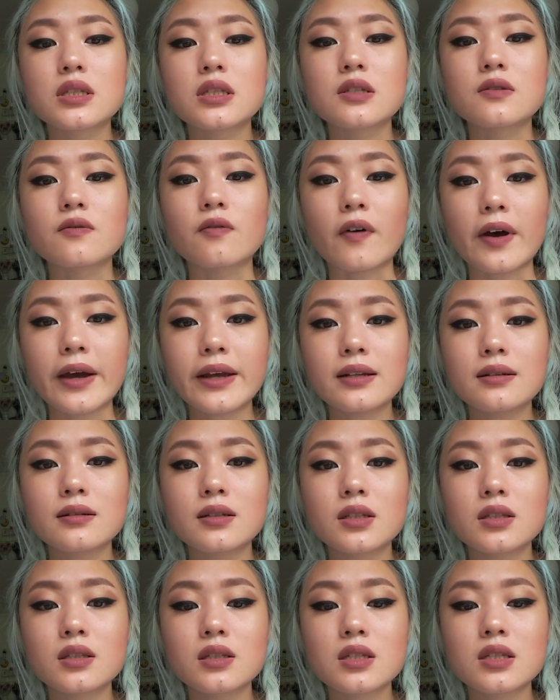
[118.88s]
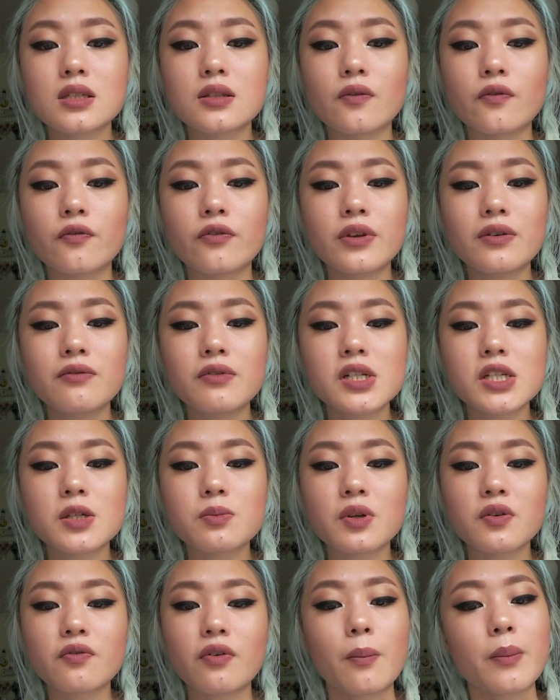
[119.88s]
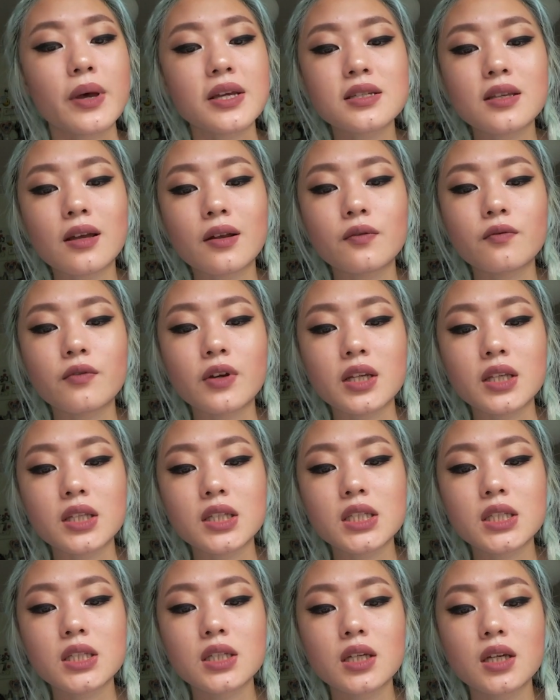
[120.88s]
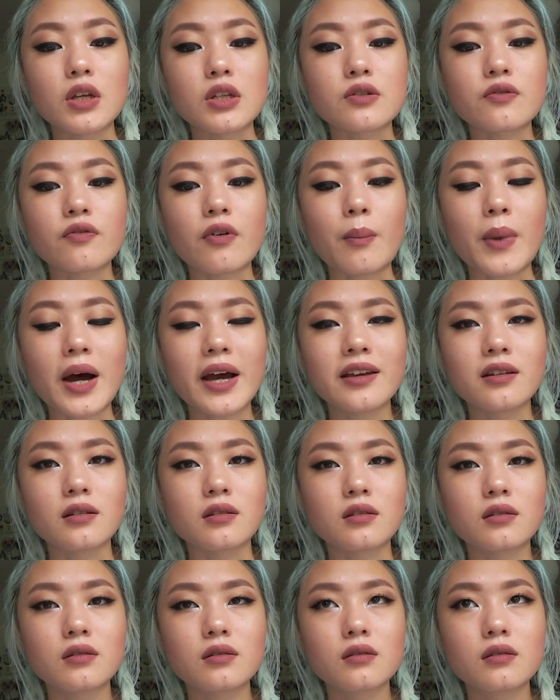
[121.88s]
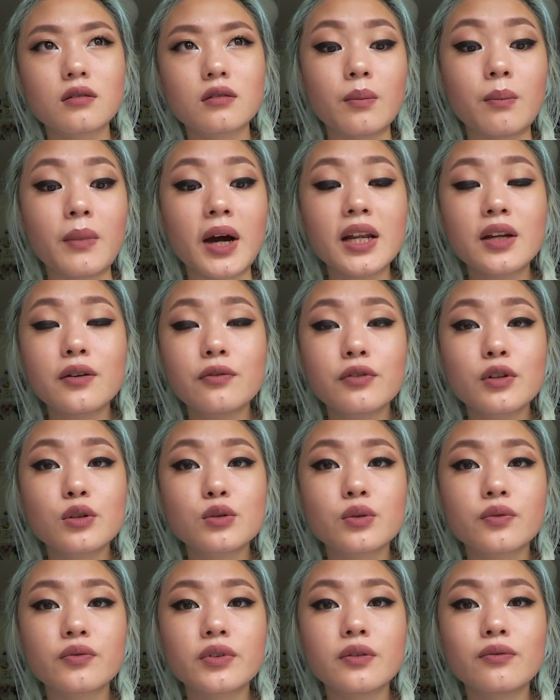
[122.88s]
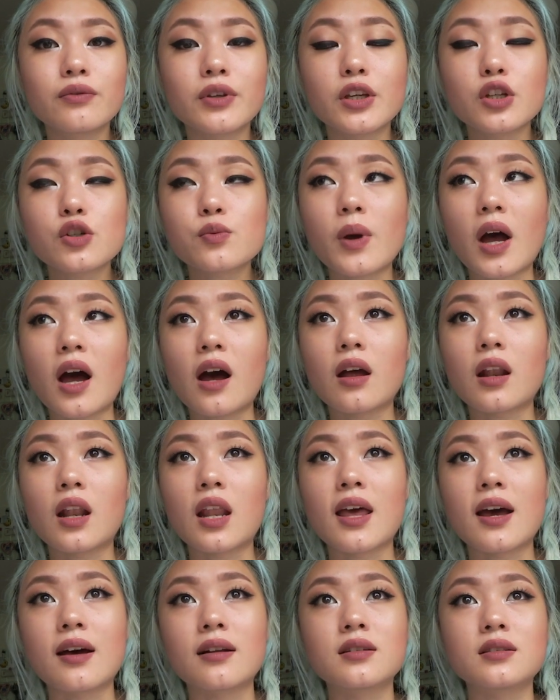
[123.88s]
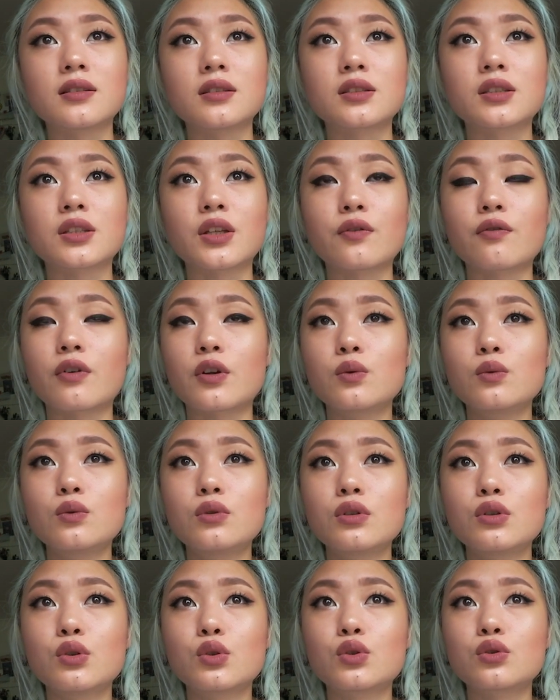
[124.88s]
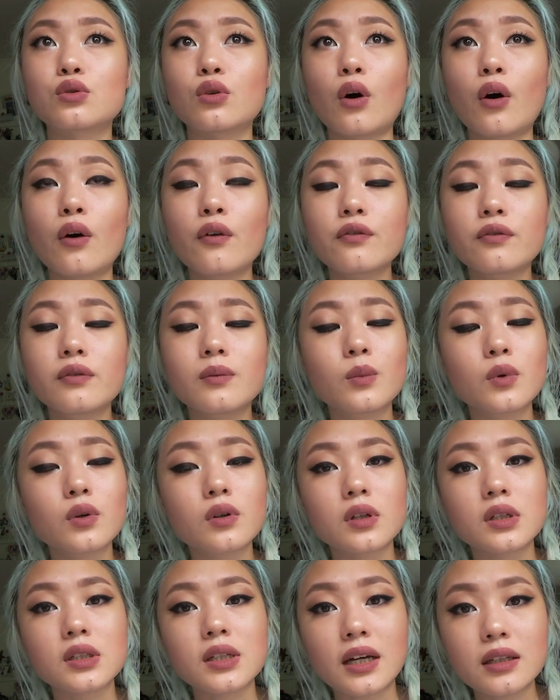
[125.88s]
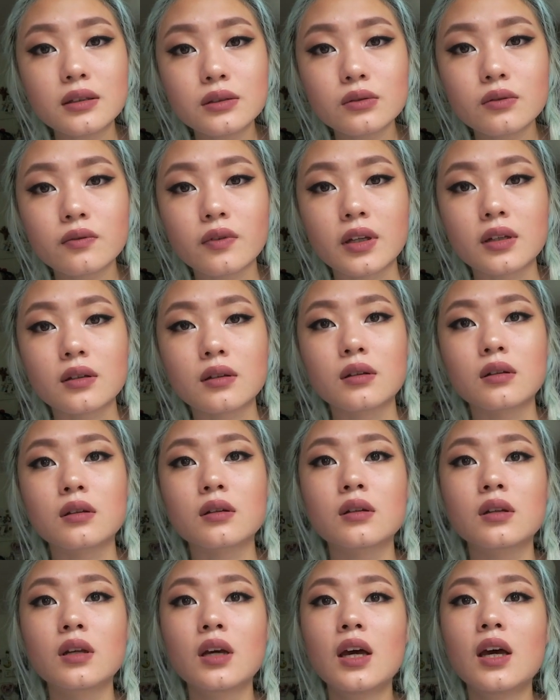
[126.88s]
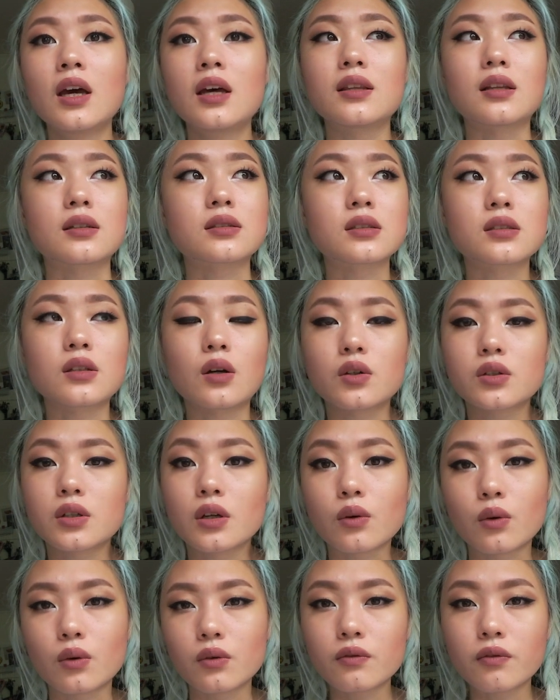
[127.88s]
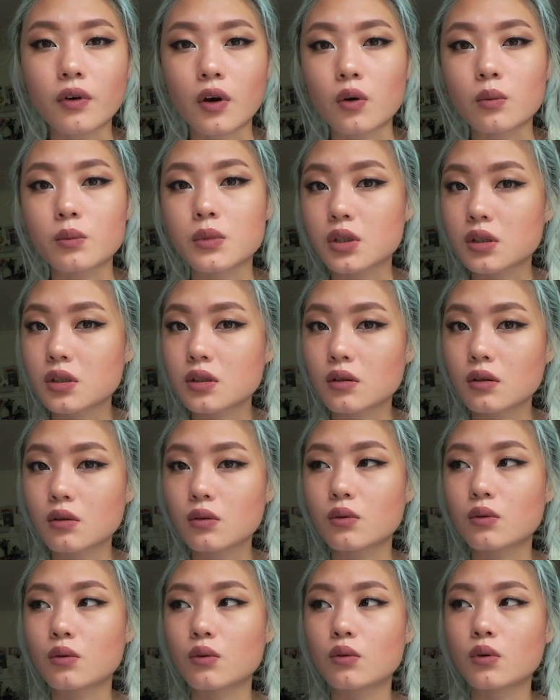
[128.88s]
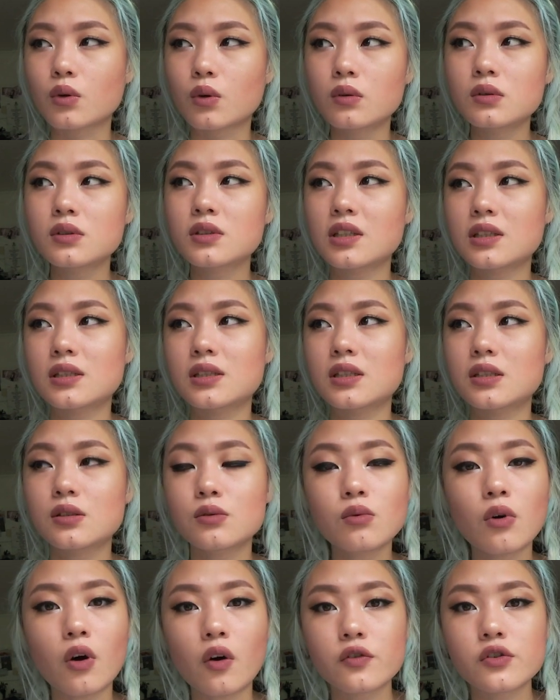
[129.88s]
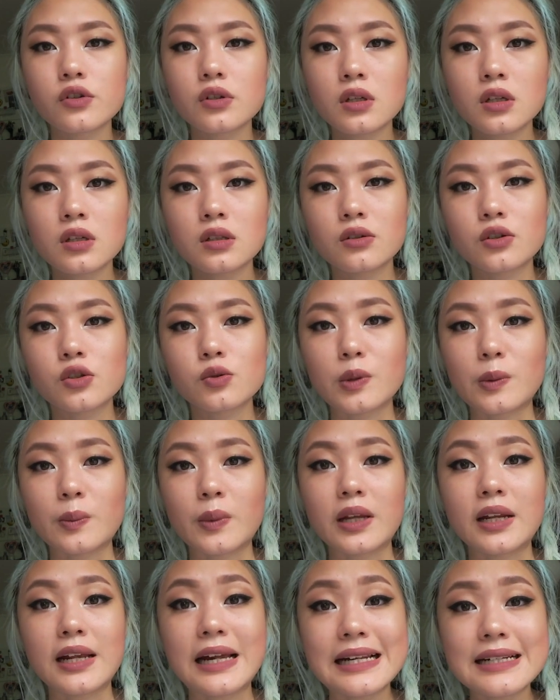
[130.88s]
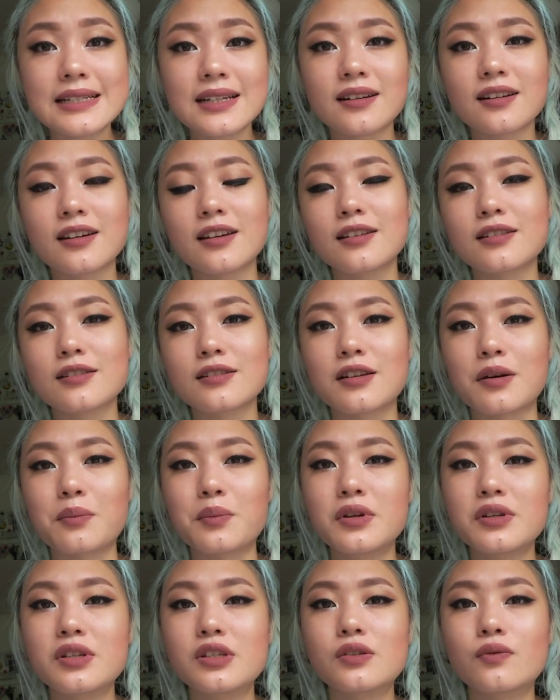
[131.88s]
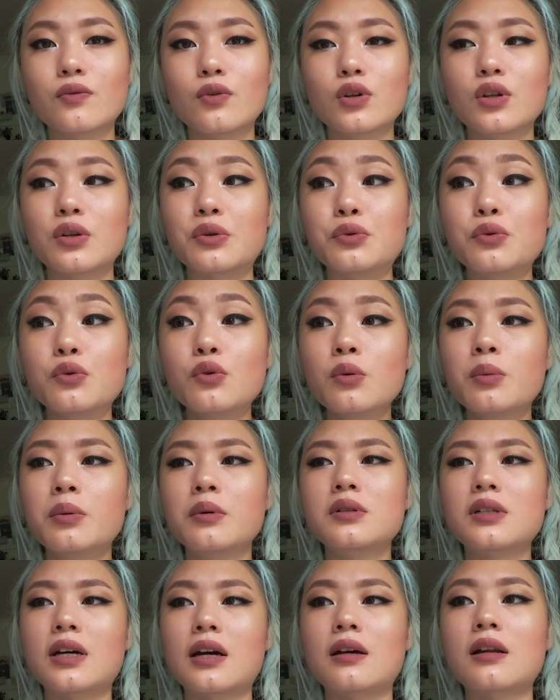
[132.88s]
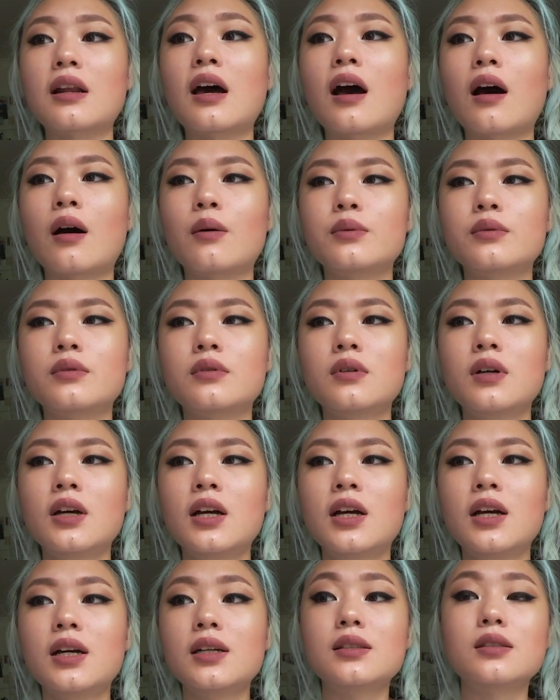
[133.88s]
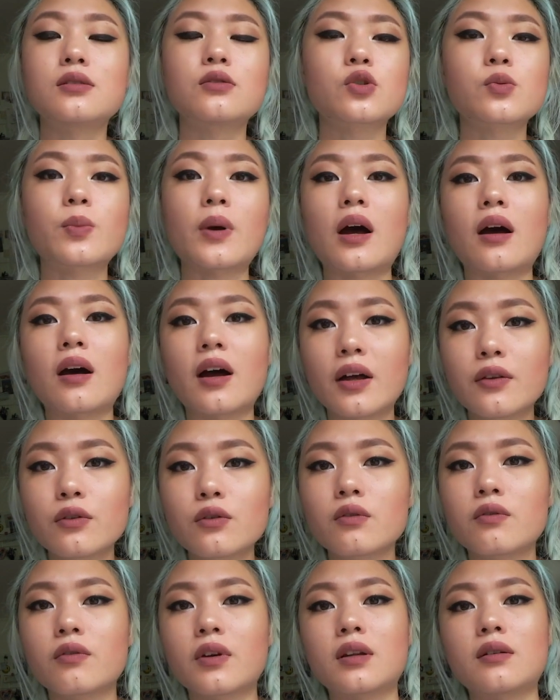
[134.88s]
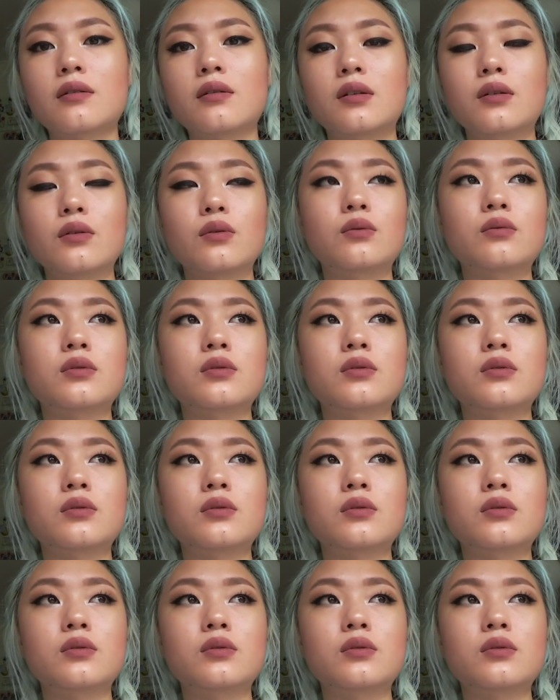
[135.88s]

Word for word: Zweitens, wie will ich mich verbessern, wenn ich es vermeide? meine Philosophie, wie ich Sprachen lerne, ist, ich versuche es so oft wie möglich anzuwenden. Das ist auch der Grund, warum ich grundsätzlich nur auf Chinesisch mit meinen Eltern rede, damit ich wirklich Übung darin habe, diese Sprache anzuwenden.